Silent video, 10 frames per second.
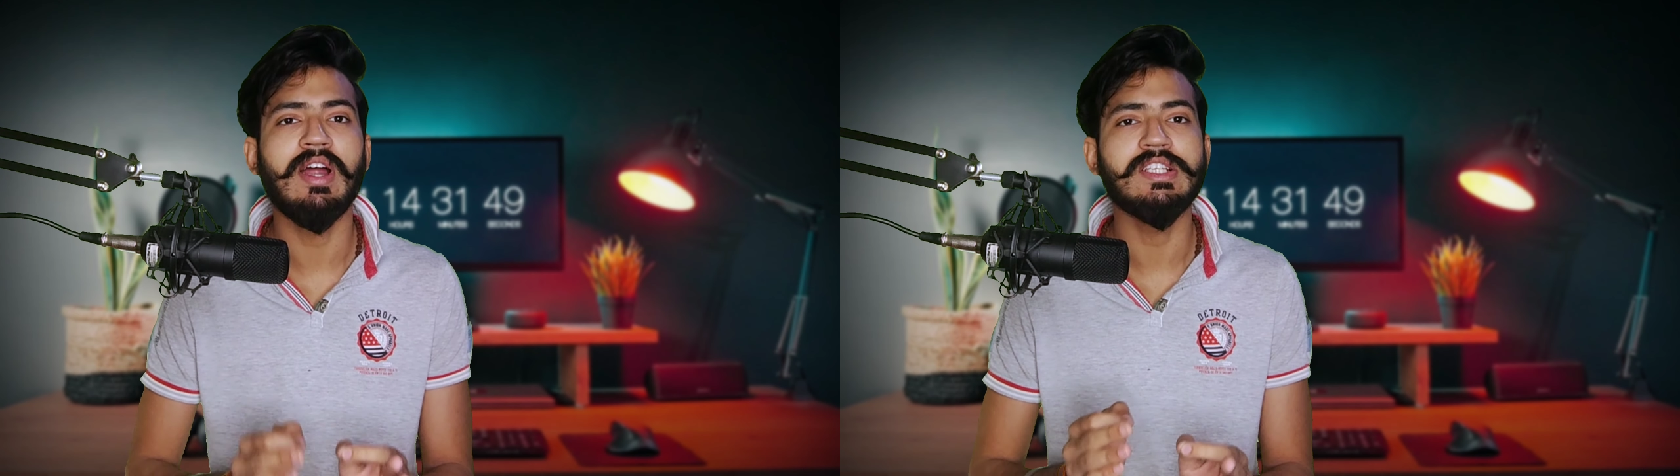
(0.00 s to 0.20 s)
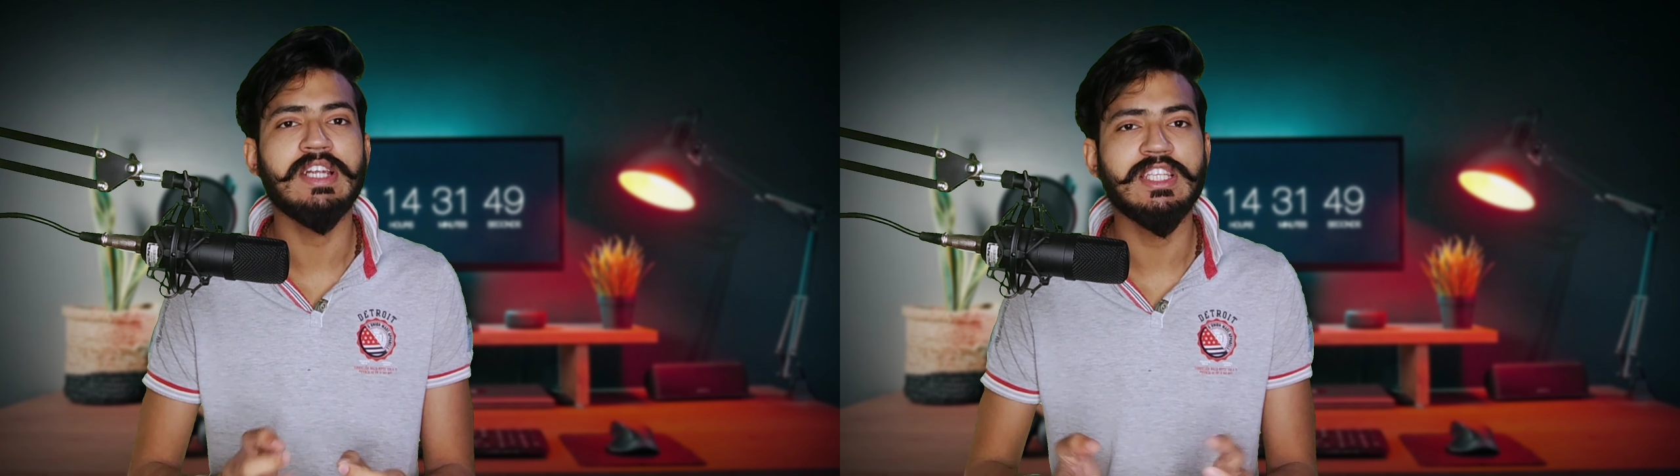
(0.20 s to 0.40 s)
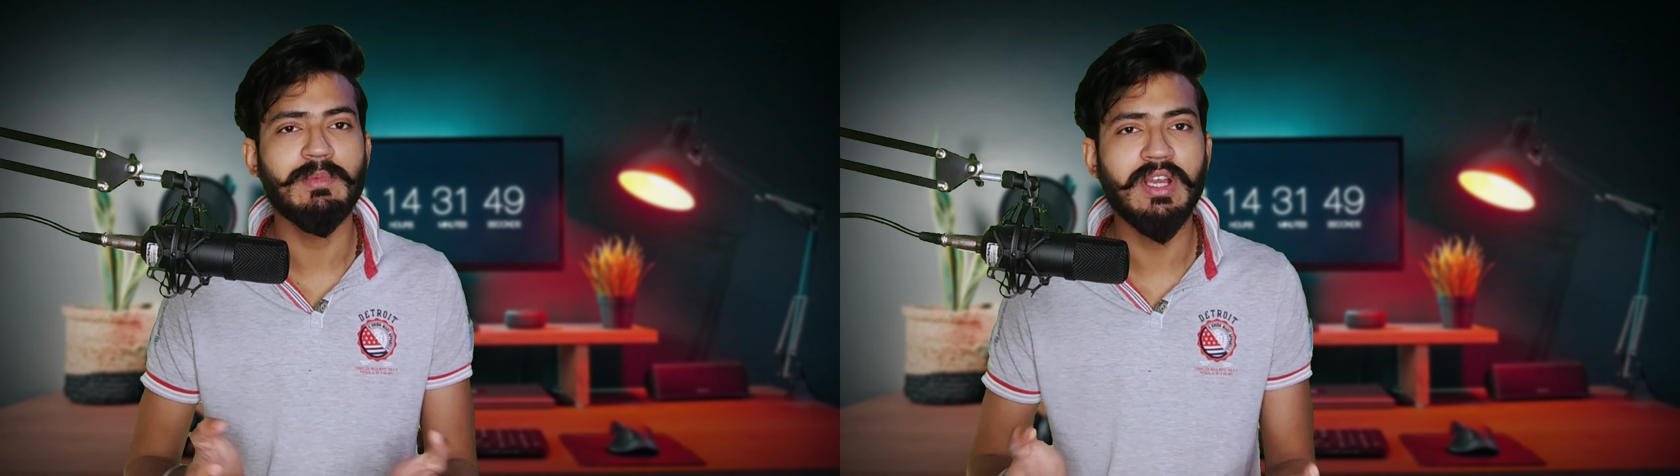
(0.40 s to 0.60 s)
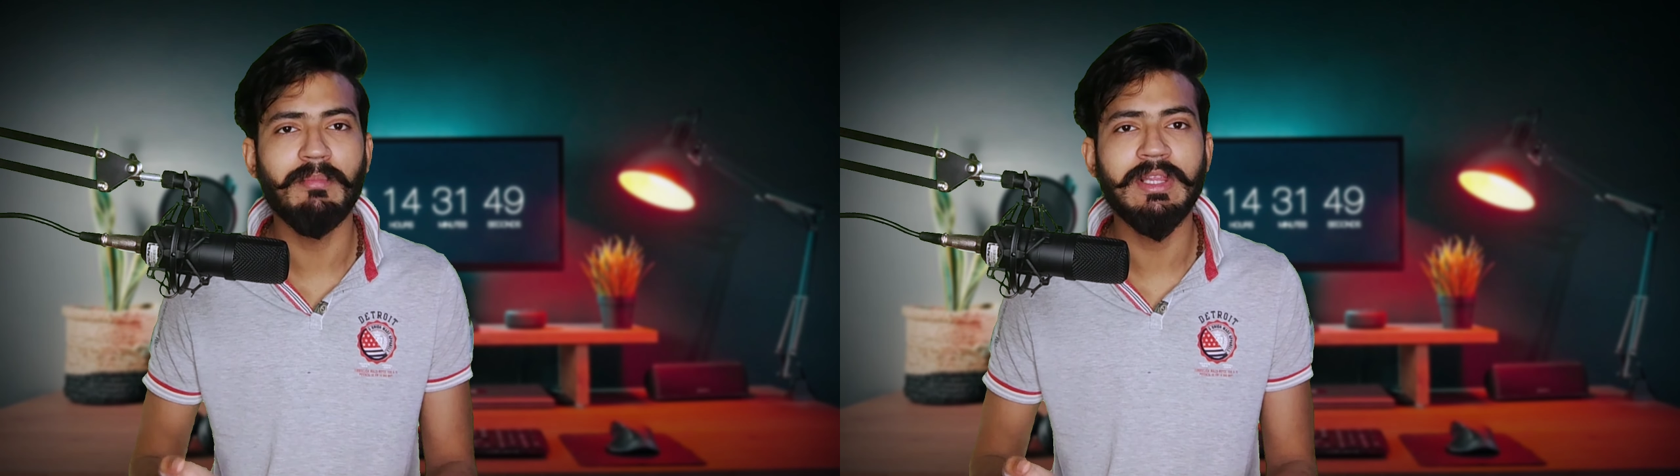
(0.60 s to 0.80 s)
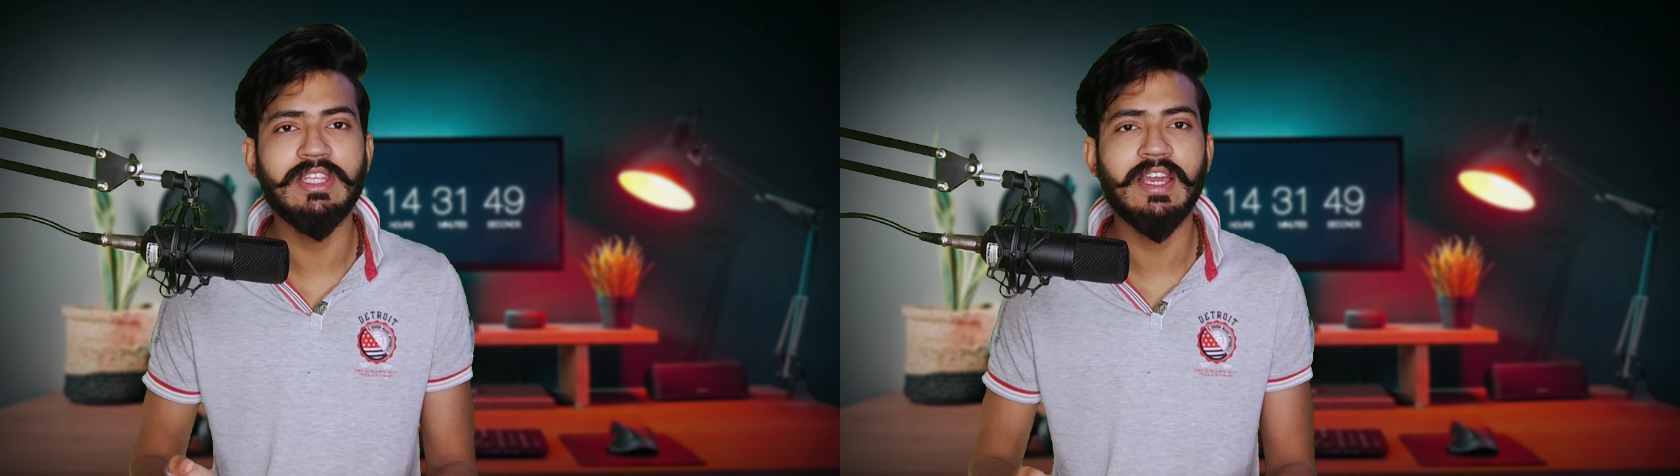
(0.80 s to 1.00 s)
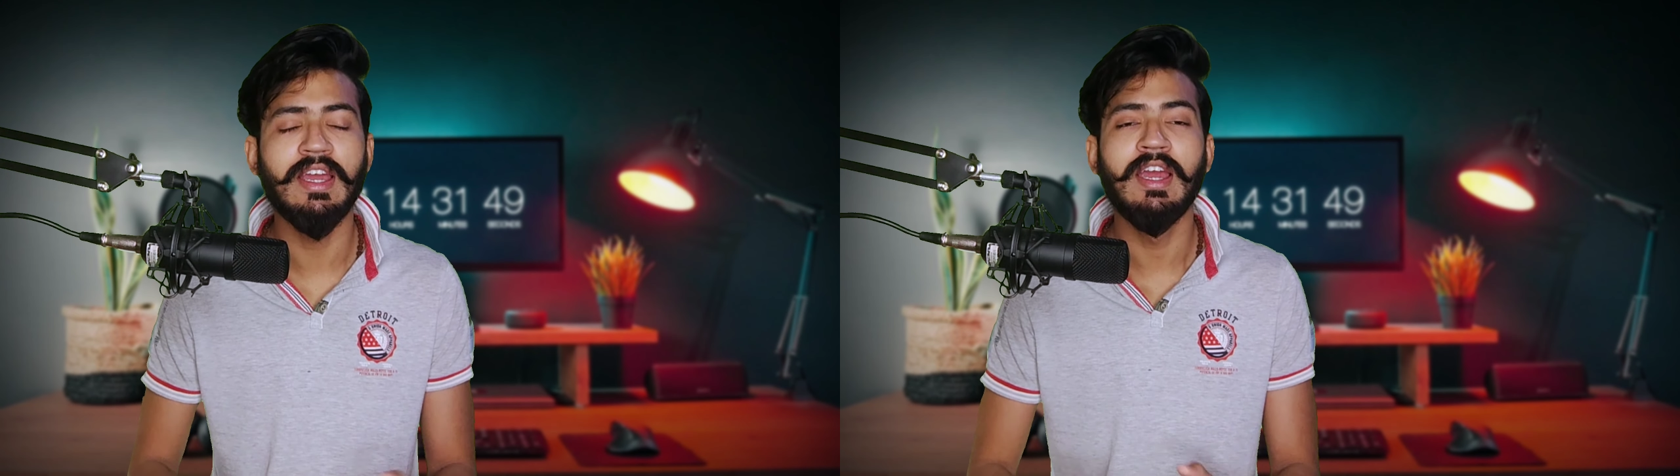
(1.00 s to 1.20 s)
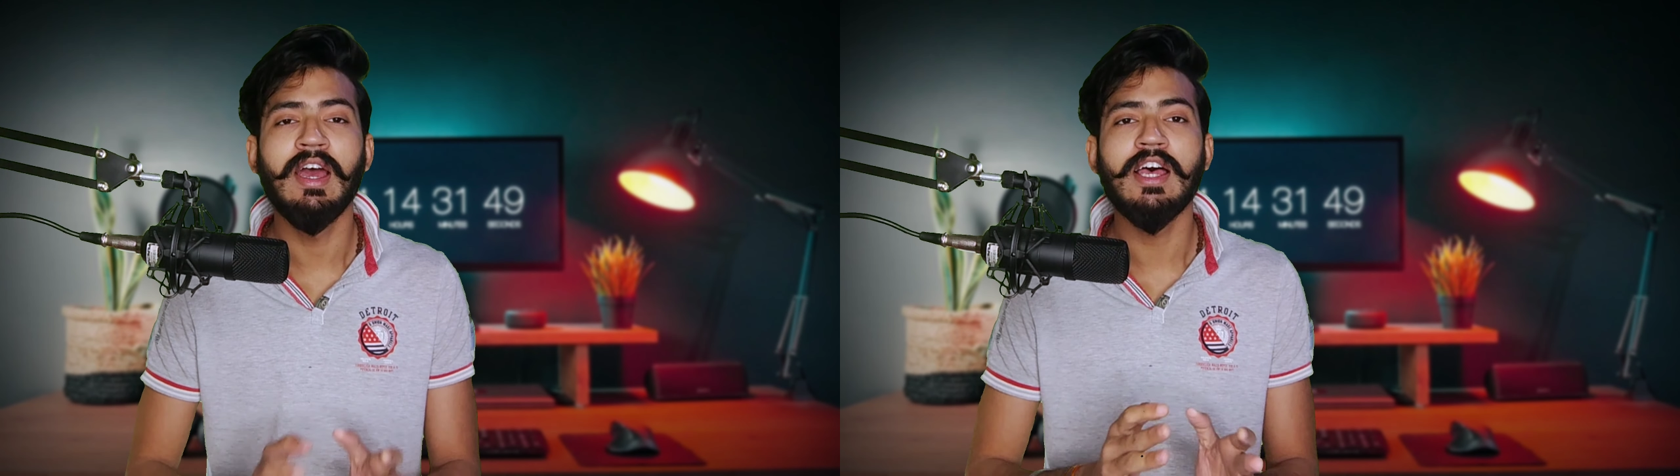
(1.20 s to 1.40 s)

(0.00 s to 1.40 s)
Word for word: फास्ट चार्जिंग भी कम मिलती है